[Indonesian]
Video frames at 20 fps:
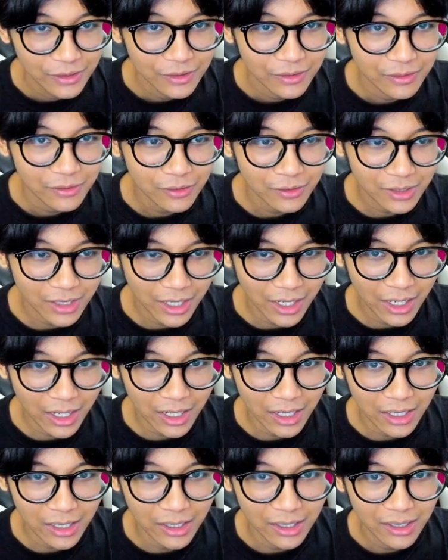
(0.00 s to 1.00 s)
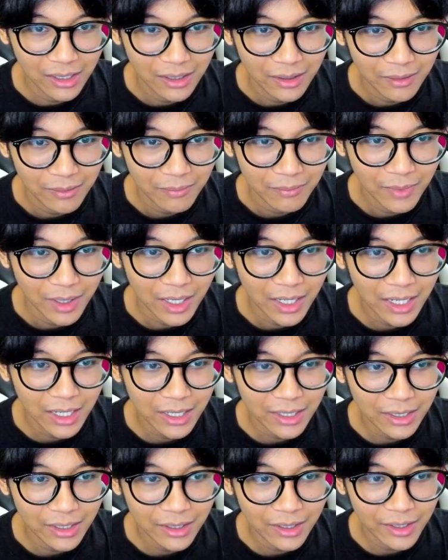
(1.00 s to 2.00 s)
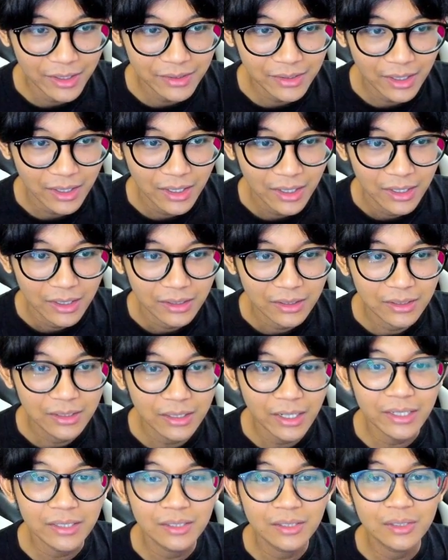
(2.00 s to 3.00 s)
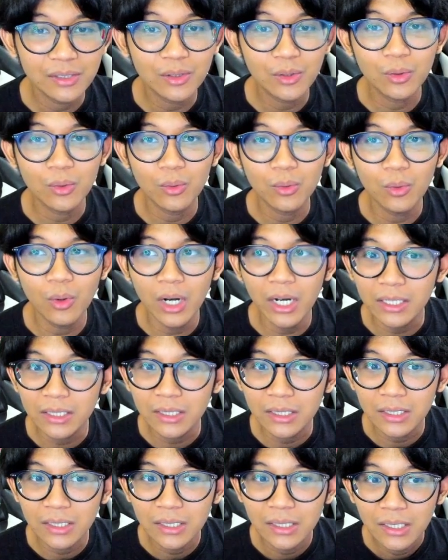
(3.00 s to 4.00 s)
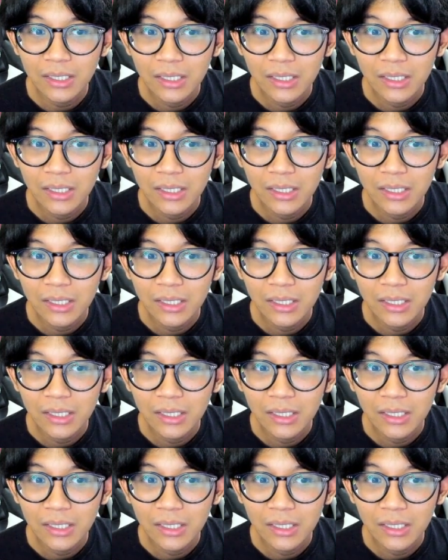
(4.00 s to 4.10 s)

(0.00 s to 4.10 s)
Oke, bahaya ya guys ya. Grass Squatch.